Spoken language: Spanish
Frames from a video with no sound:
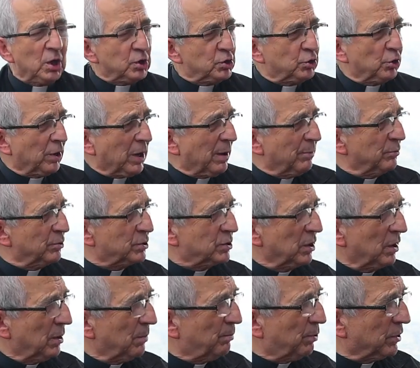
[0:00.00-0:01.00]
Lloramos
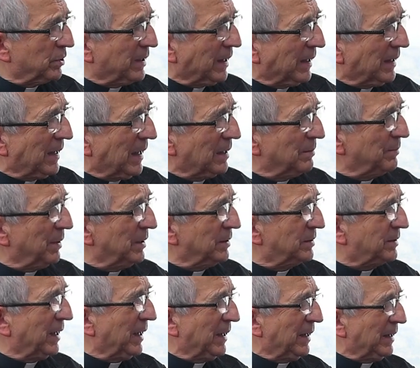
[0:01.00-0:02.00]
porque
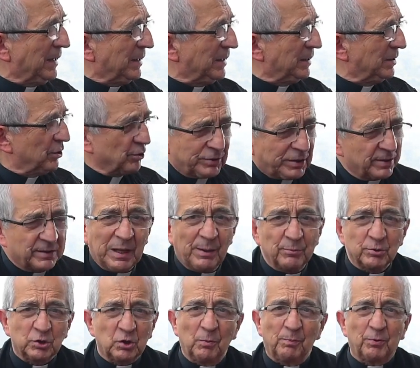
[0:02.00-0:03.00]
realmente nos
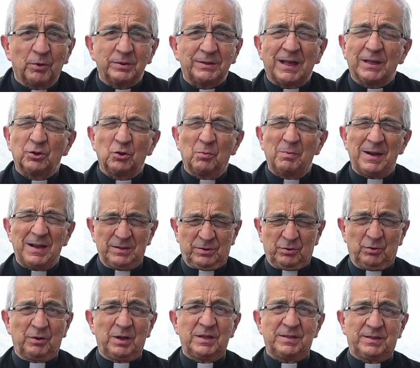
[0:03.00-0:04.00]
estamos comportando mal
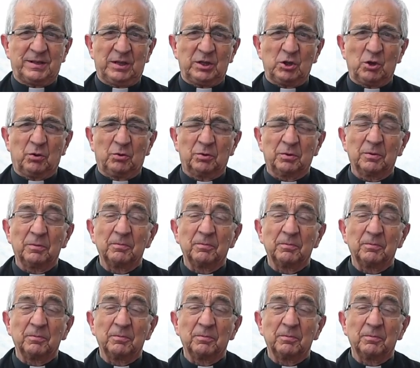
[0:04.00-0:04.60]
con el Señor.